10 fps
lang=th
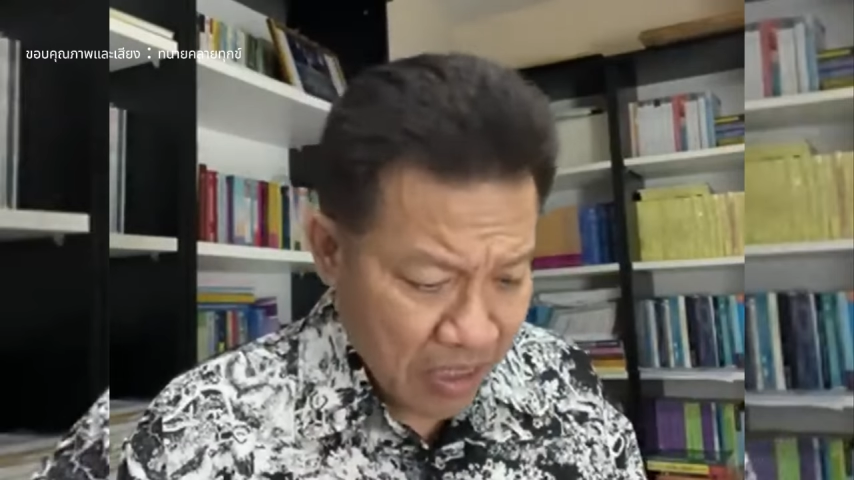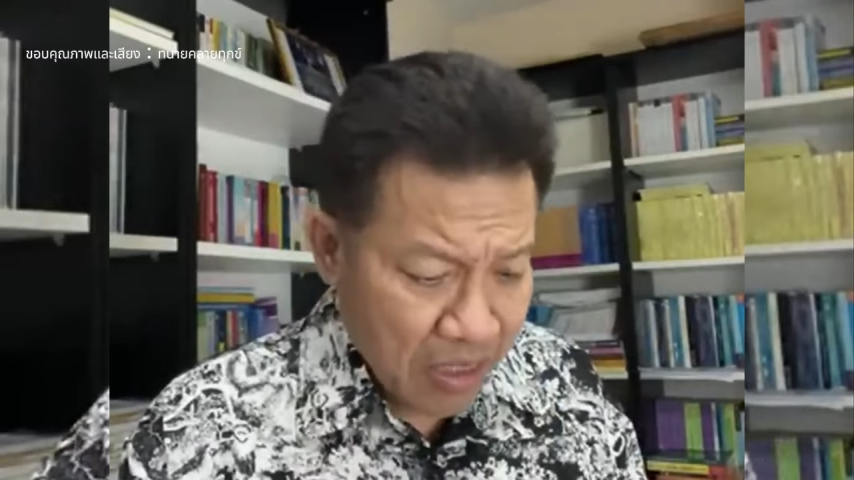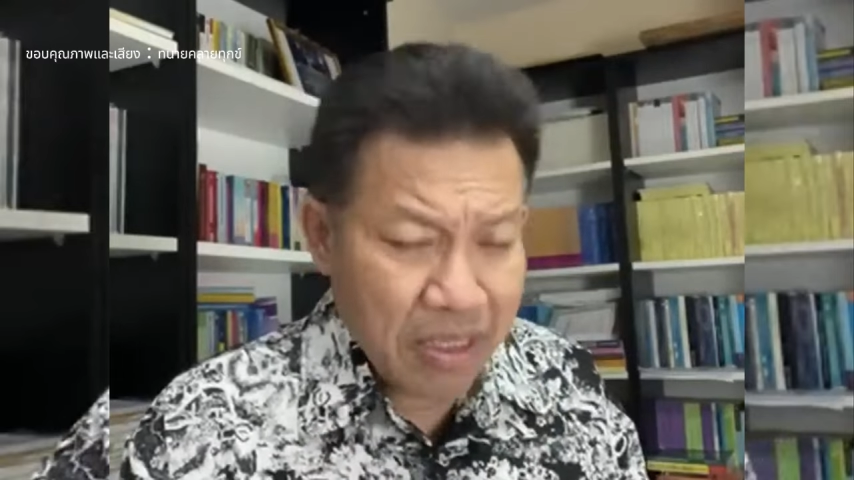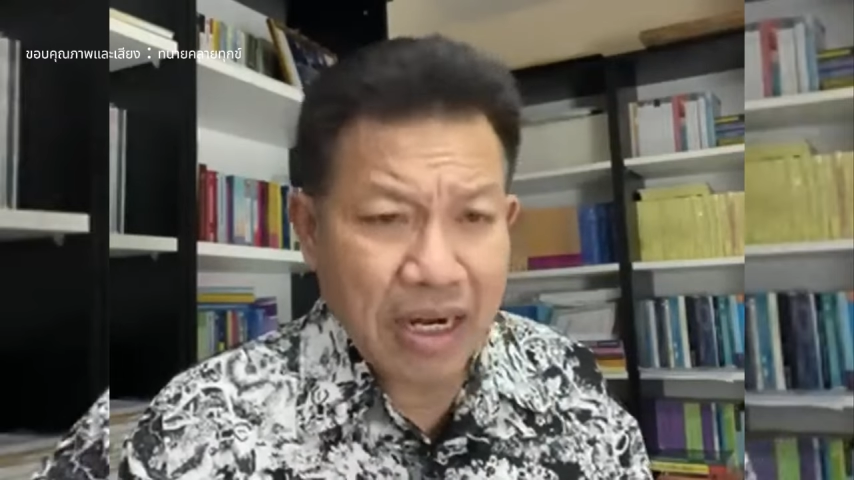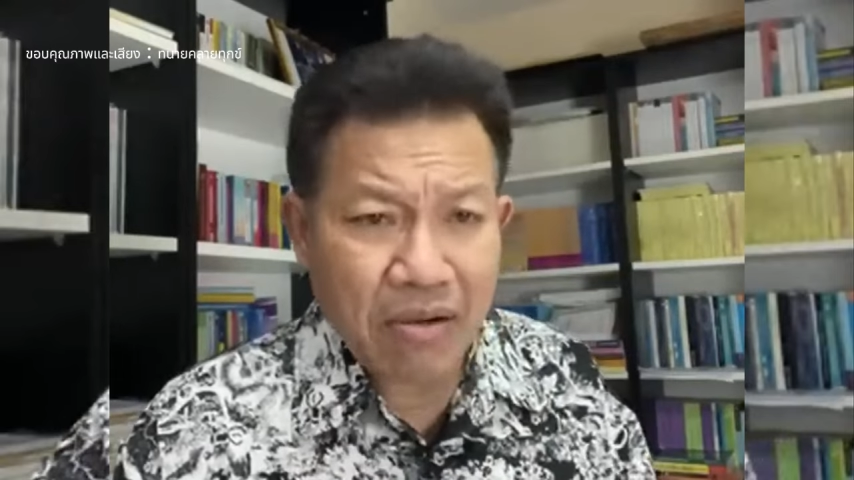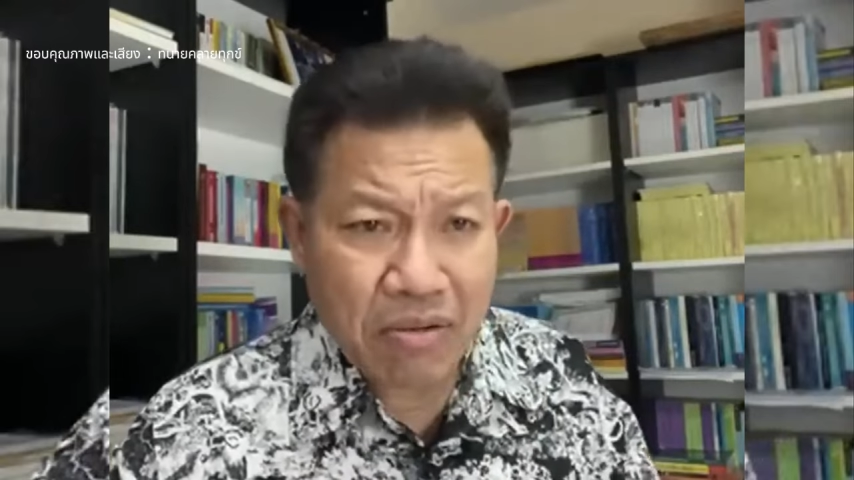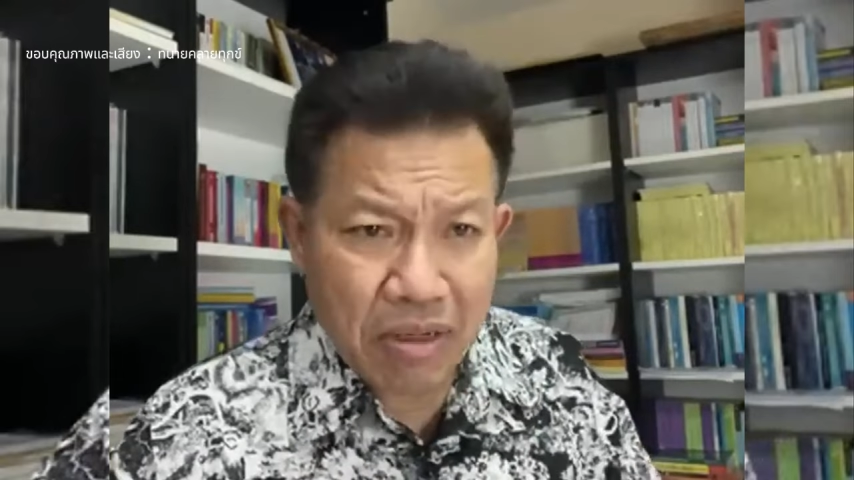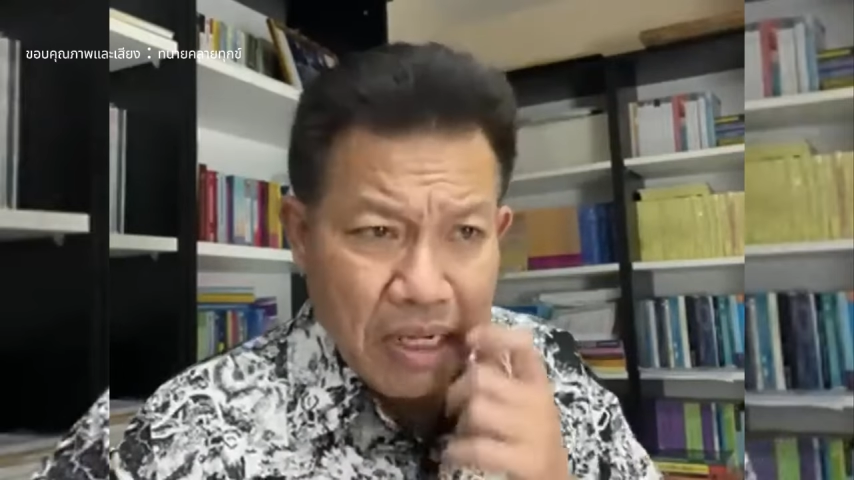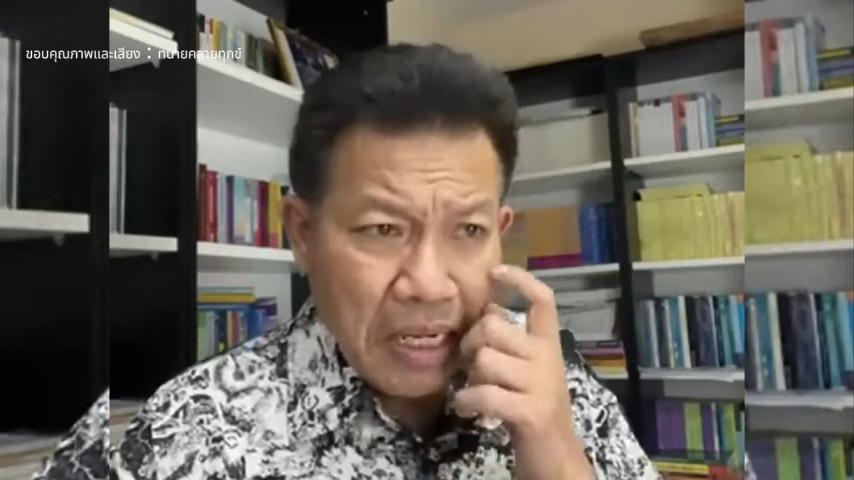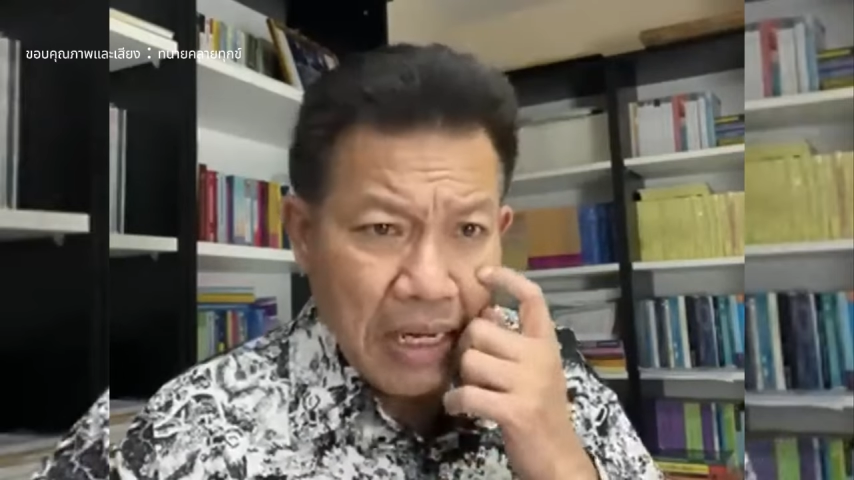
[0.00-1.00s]
คือ
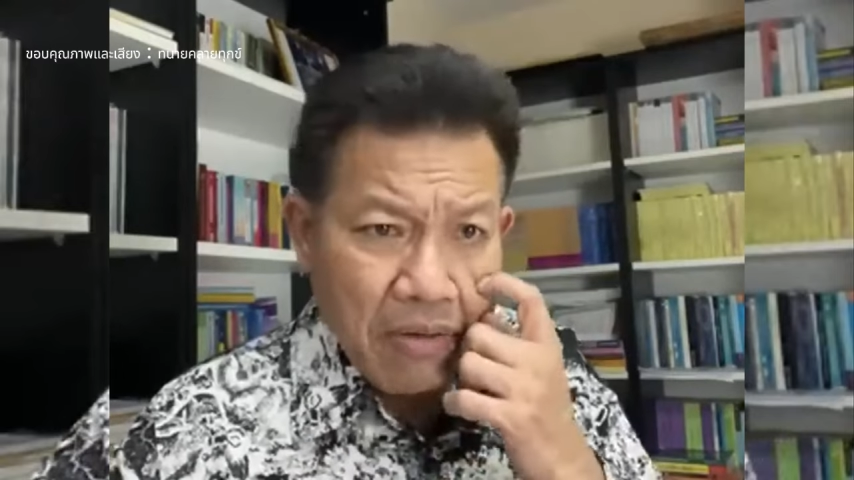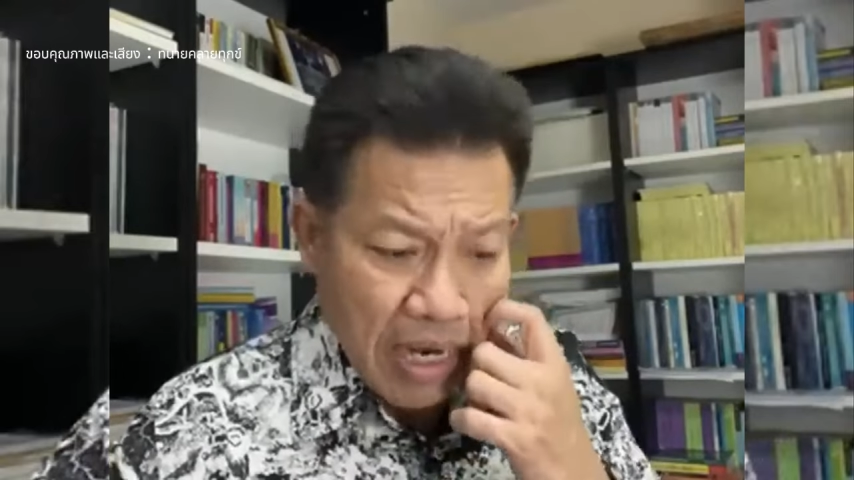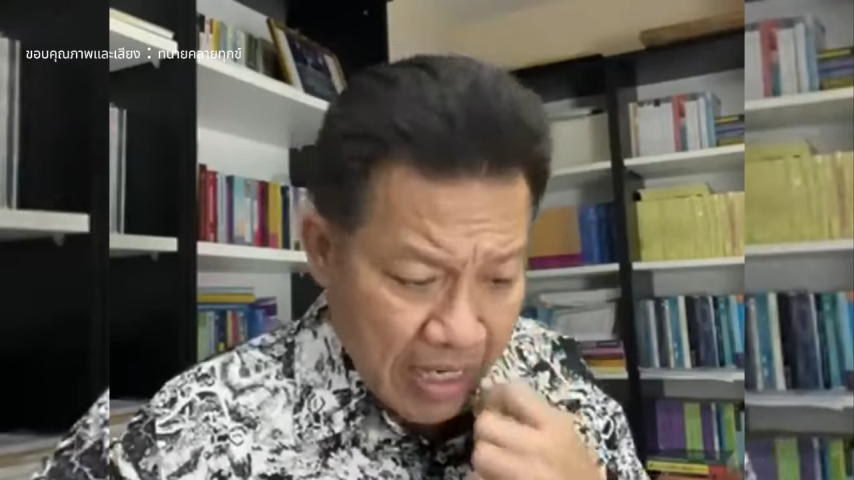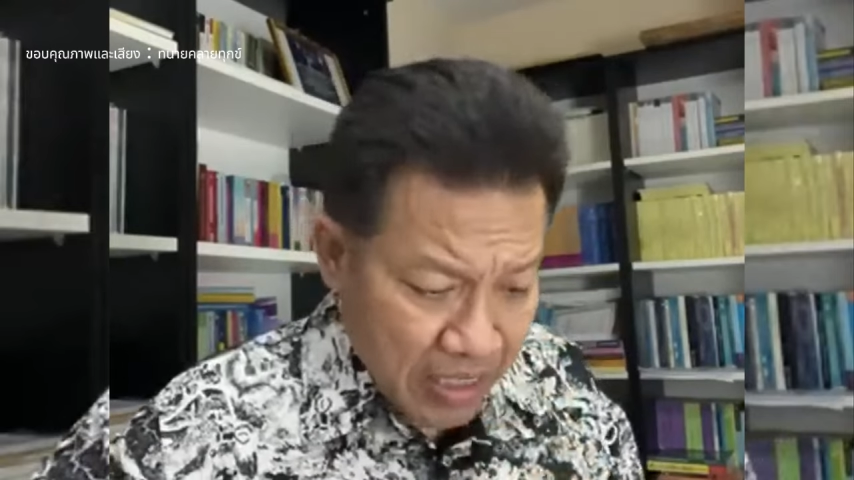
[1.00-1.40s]
เราอา